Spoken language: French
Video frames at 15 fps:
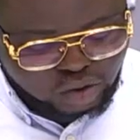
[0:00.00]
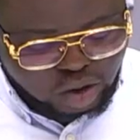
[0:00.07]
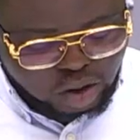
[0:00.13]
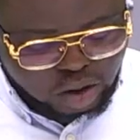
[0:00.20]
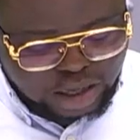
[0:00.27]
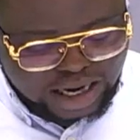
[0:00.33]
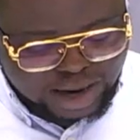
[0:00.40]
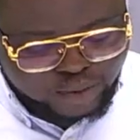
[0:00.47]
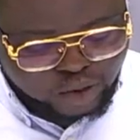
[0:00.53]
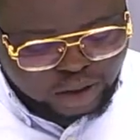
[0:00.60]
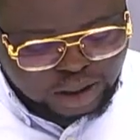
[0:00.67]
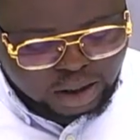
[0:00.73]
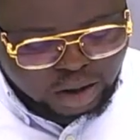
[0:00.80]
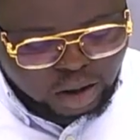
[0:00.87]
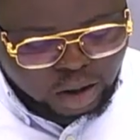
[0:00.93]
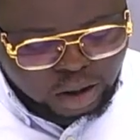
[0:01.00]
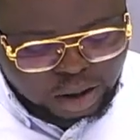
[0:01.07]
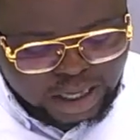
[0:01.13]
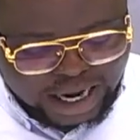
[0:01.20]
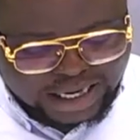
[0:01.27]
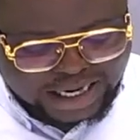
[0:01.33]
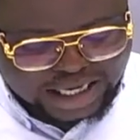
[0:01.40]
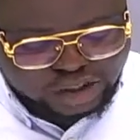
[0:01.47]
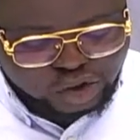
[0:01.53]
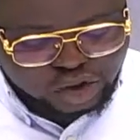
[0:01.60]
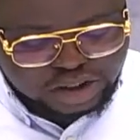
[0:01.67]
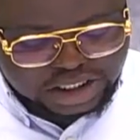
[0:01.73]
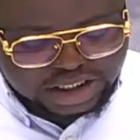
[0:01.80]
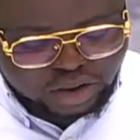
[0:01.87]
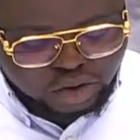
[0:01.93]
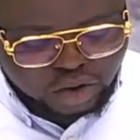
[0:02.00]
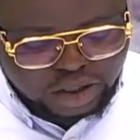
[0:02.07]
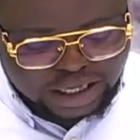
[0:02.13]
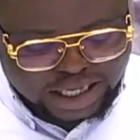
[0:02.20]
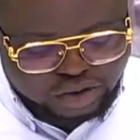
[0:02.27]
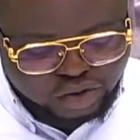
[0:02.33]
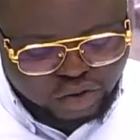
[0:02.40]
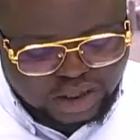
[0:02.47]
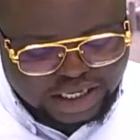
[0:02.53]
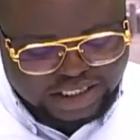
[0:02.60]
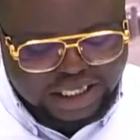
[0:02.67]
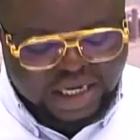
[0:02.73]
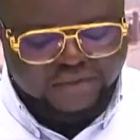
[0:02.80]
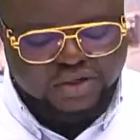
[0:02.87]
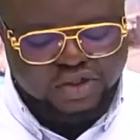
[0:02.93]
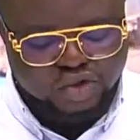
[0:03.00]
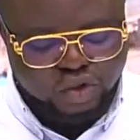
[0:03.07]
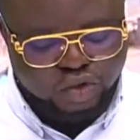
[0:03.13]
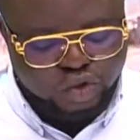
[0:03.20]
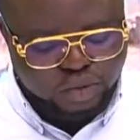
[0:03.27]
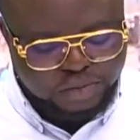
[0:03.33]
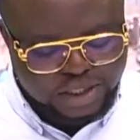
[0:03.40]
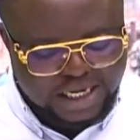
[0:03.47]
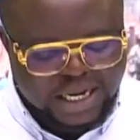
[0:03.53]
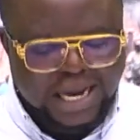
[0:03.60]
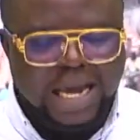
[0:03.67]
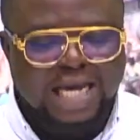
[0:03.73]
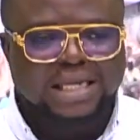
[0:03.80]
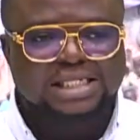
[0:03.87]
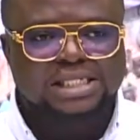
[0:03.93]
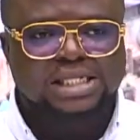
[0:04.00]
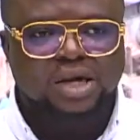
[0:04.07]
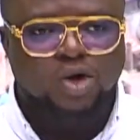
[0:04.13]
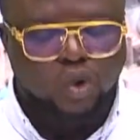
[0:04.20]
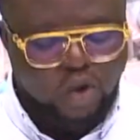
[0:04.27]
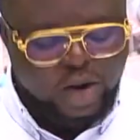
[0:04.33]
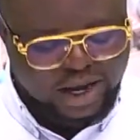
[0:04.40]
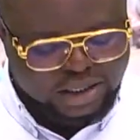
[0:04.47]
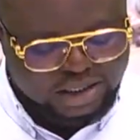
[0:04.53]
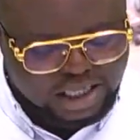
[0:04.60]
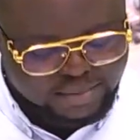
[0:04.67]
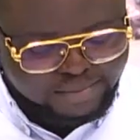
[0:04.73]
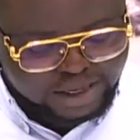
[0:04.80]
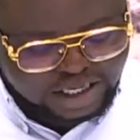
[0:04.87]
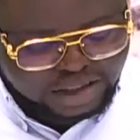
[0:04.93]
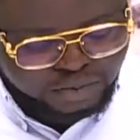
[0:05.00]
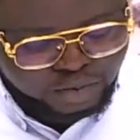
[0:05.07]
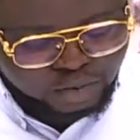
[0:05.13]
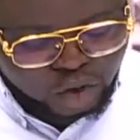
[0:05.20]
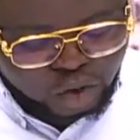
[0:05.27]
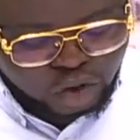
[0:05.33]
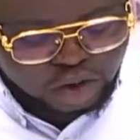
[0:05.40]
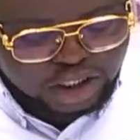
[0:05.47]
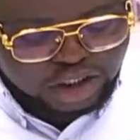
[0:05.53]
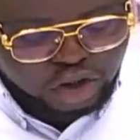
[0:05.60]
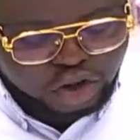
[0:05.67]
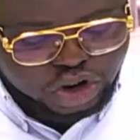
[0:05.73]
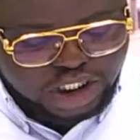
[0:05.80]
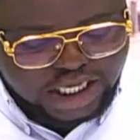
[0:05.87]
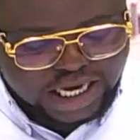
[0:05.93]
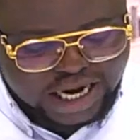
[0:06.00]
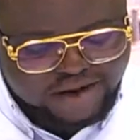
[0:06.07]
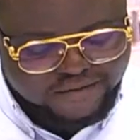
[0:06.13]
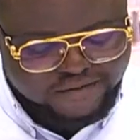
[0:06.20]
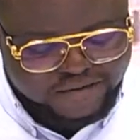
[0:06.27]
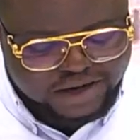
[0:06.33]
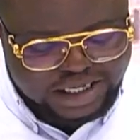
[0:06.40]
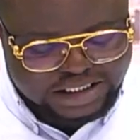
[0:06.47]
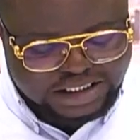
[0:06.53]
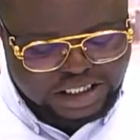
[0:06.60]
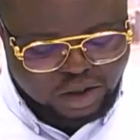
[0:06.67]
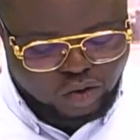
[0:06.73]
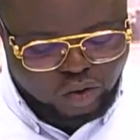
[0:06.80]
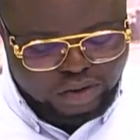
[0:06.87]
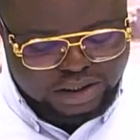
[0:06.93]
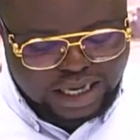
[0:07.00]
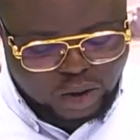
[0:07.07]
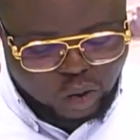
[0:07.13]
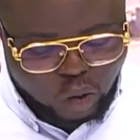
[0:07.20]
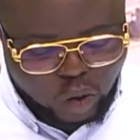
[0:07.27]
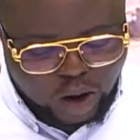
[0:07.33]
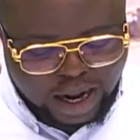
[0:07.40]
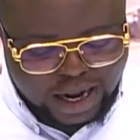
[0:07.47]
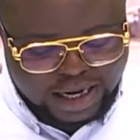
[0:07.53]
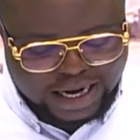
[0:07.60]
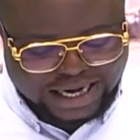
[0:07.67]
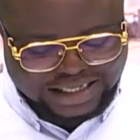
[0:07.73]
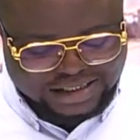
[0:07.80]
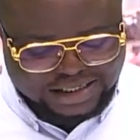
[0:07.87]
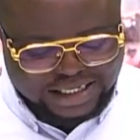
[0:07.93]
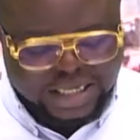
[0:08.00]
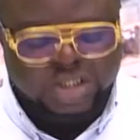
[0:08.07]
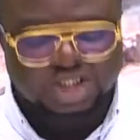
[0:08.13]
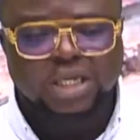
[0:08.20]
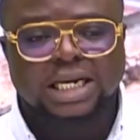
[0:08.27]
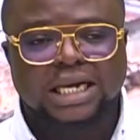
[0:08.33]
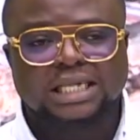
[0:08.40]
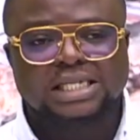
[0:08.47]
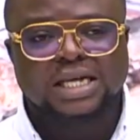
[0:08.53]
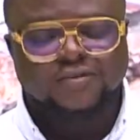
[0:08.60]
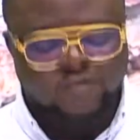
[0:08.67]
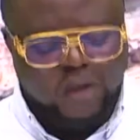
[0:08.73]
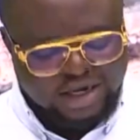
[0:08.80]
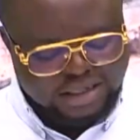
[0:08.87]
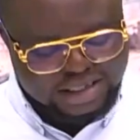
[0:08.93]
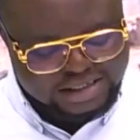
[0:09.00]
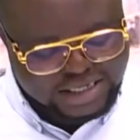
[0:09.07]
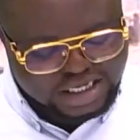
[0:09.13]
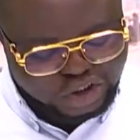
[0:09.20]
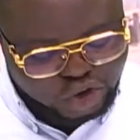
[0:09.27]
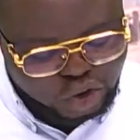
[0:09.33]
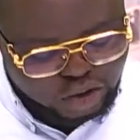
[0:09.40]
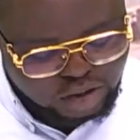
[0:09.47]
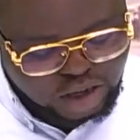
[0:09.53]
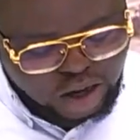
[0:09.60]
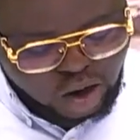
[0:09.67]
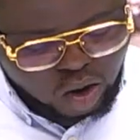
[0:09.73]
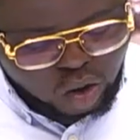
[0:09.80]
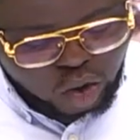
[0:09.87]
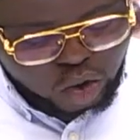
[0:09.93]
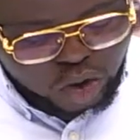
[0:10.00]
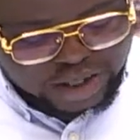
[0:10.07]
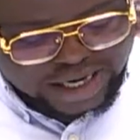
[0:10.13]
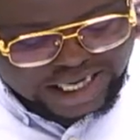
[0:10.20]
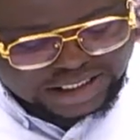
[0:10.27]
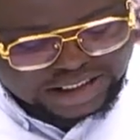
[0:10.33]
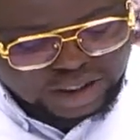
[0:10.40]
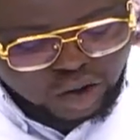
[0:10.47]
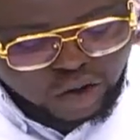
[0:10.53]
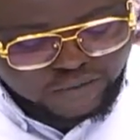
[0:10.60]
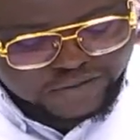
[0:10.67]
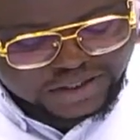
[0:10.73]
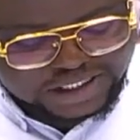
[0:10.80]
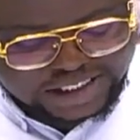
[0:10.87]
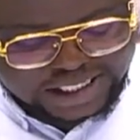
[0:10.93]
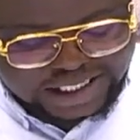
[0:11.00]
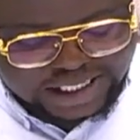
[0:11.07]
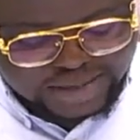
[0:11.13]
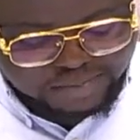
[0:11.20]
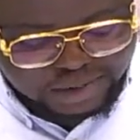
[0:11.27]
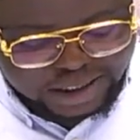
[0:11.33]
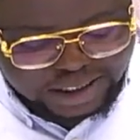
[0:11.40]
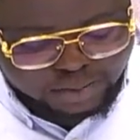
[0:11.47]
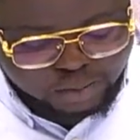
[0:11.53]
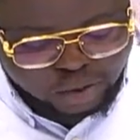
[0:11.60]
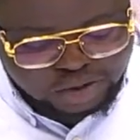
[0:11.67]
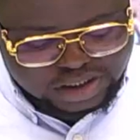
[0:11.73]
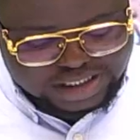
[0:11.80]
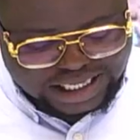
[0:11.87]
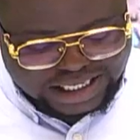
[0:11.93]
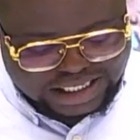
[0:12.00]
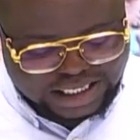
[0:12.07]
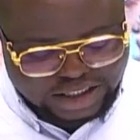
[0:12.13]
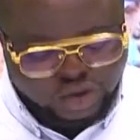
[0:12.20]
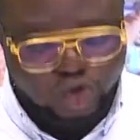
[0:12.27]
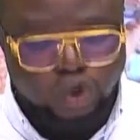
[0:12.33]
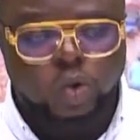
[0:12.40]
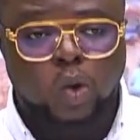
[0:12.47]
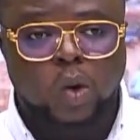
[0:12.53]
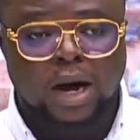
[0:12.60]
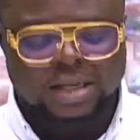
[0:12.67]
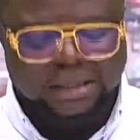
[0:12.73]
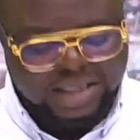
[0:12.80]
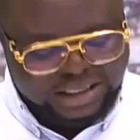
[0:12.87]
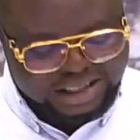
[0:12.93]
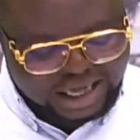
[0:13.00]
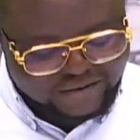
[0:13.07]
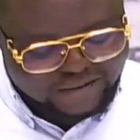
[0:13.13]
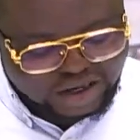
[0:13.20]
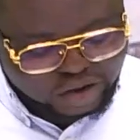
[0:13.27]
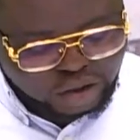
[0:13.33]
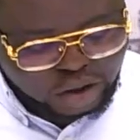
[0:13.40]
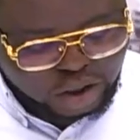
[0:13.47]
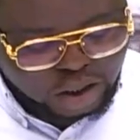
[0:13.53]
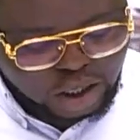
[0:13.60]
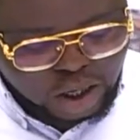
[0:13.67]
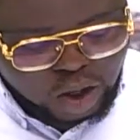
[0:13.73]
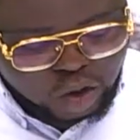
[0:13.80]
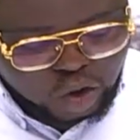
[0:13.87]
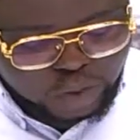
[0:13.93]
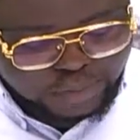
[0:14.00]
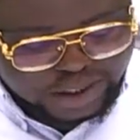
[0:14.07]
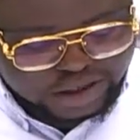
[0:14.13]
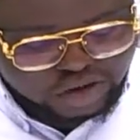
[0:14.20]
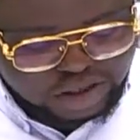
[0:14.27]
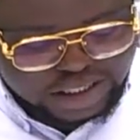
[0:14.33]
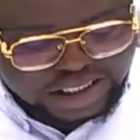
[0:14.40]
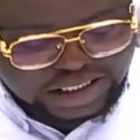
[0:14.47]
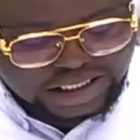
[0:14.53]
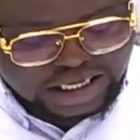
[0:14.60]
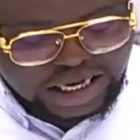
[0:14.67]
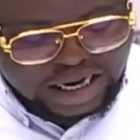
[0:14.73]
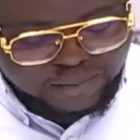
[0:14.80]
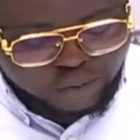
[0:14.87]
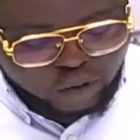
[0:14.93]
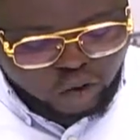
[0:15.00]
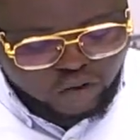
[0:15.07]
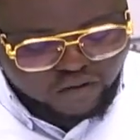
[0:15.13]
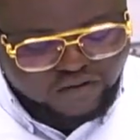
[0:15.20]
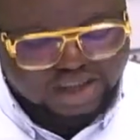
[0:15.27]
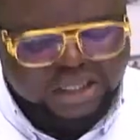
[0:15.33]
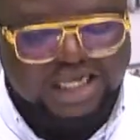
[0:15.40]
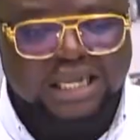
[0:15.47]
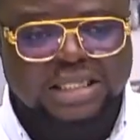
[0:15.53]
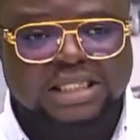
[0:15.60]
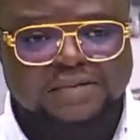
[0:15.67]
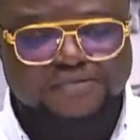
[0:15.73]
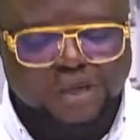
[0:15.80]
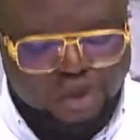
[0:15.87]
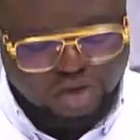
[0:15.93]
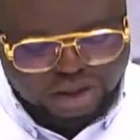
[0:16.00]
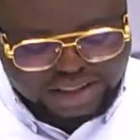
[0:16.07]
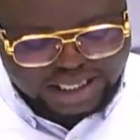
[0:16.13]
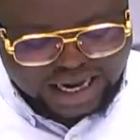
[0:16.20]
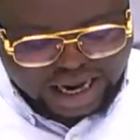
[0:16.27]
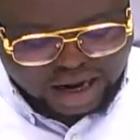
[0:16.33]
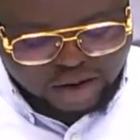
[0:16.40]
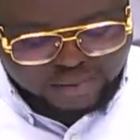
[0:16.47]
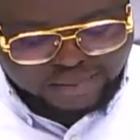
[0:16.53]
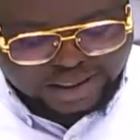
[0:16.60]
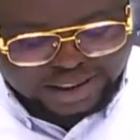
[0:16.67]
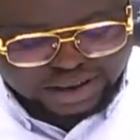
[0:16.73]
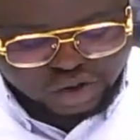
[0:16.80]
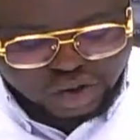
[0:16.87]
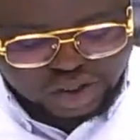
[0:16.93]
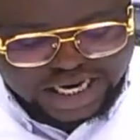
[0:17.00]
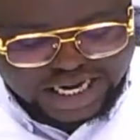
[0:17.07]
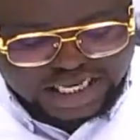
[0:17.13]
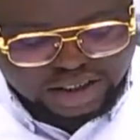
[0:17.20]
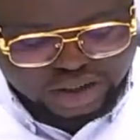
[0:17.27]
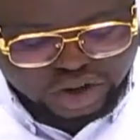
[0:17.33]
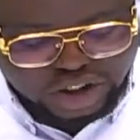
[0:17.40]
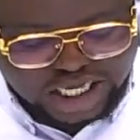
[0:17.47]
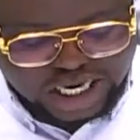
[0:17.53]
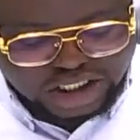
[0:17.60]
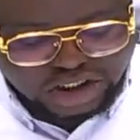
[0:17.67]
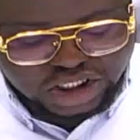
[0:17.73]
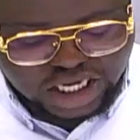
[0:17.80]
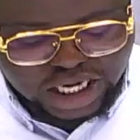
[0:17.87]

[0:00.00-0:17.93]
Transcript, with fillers: en carburant à la Société de radio et télévision du Bénin ex-ORTB. Le directeur général Freddy Koudawa assèche les réservoirs des agents. Aucun acte officiel n'est pris pour saquer ce droit des travailleurs. Le personnel qui éprouve des difficultés à remplir son cahier des charges